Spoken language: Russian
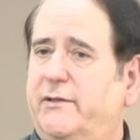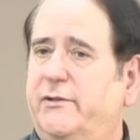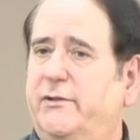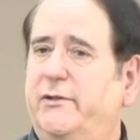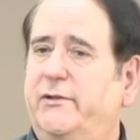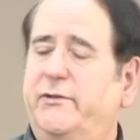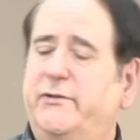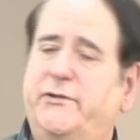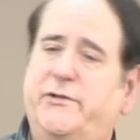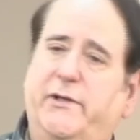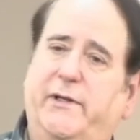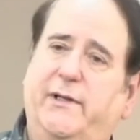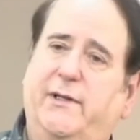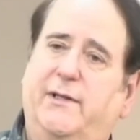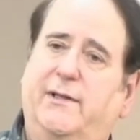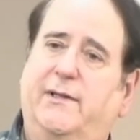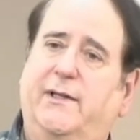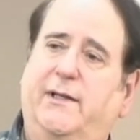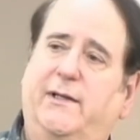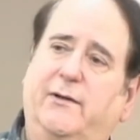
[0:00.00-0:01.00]
если вы
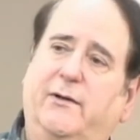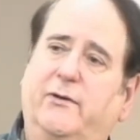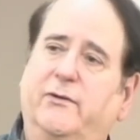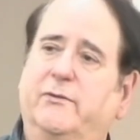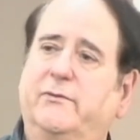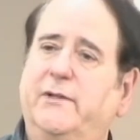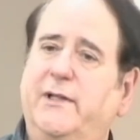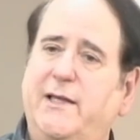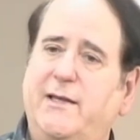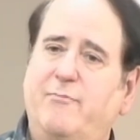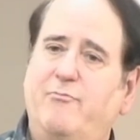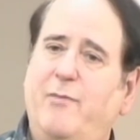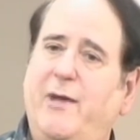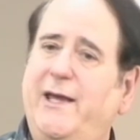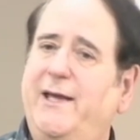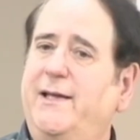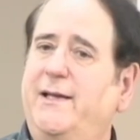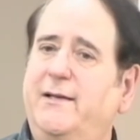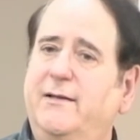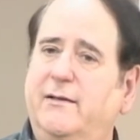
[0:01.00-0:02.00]
пришли к
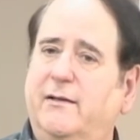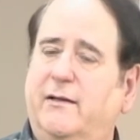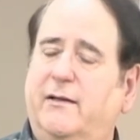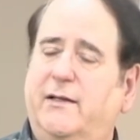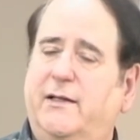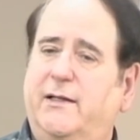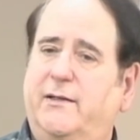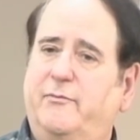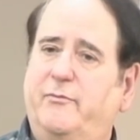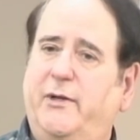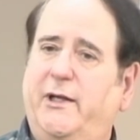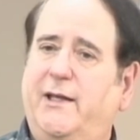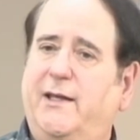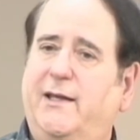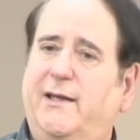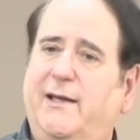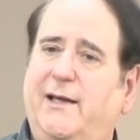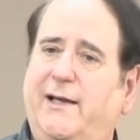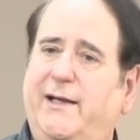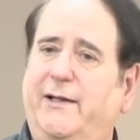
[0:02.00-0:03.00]
заключению, что только
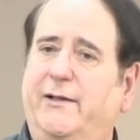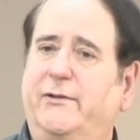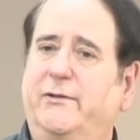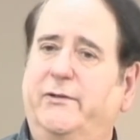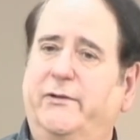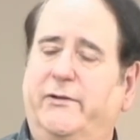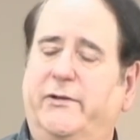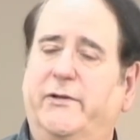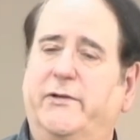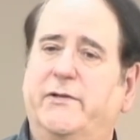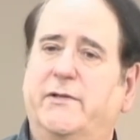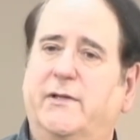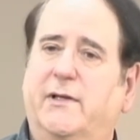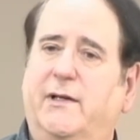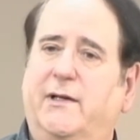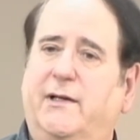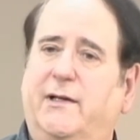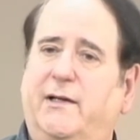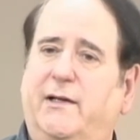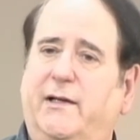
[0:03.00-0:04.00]

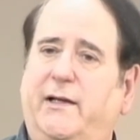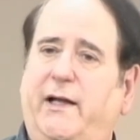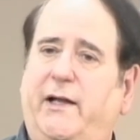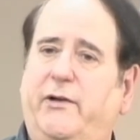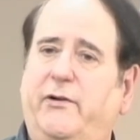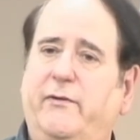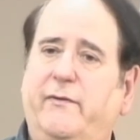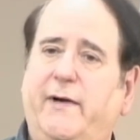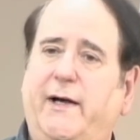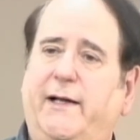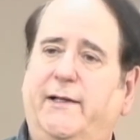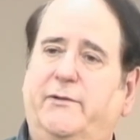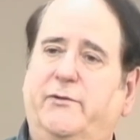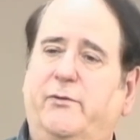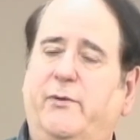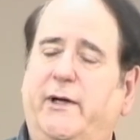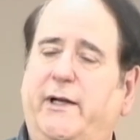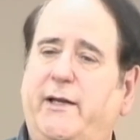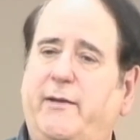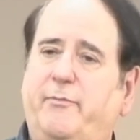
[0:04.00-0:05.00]
мужчины могут быть
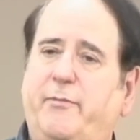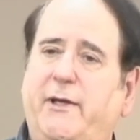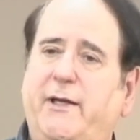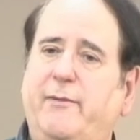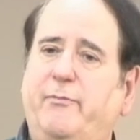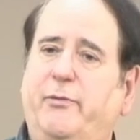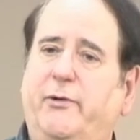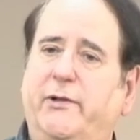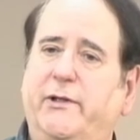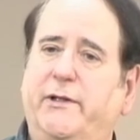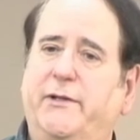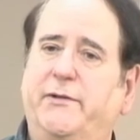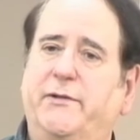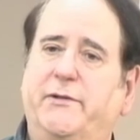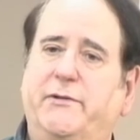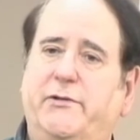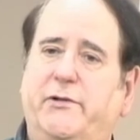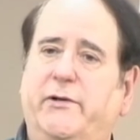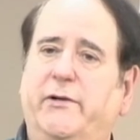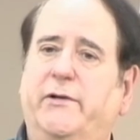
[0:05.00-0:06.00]
служителями в
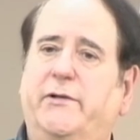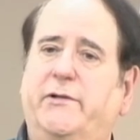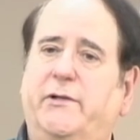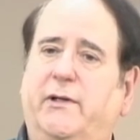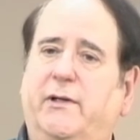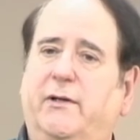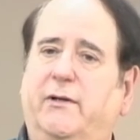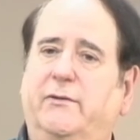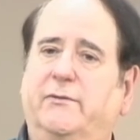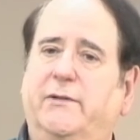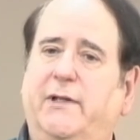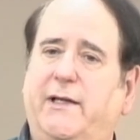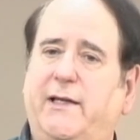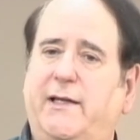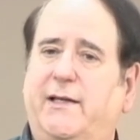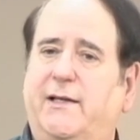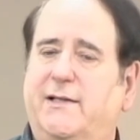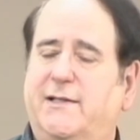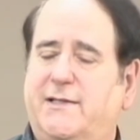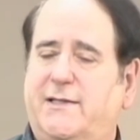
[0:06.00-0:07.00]
церкви, и
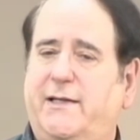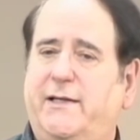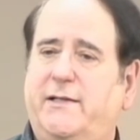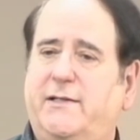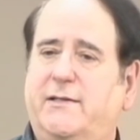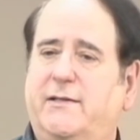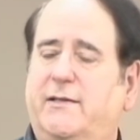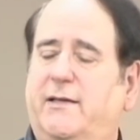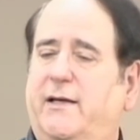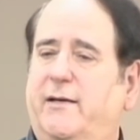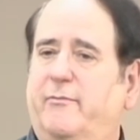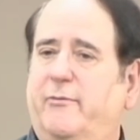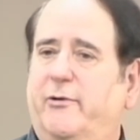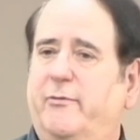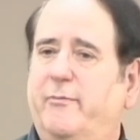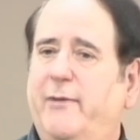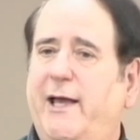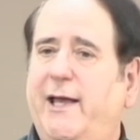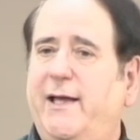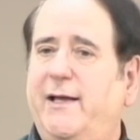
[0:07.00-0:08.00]
в вашей церкви из
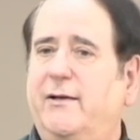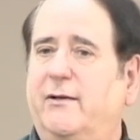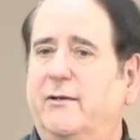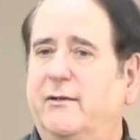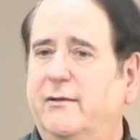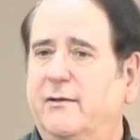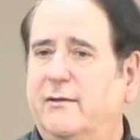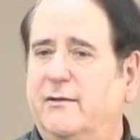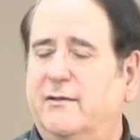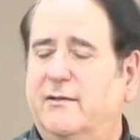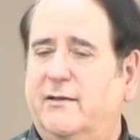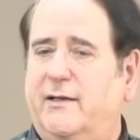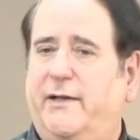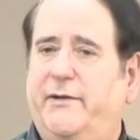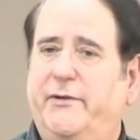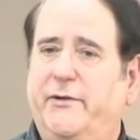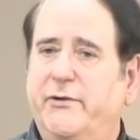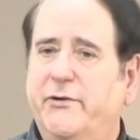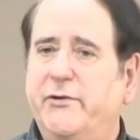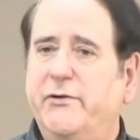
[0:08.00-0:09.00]
22
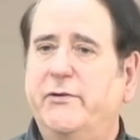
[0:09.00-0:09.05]
только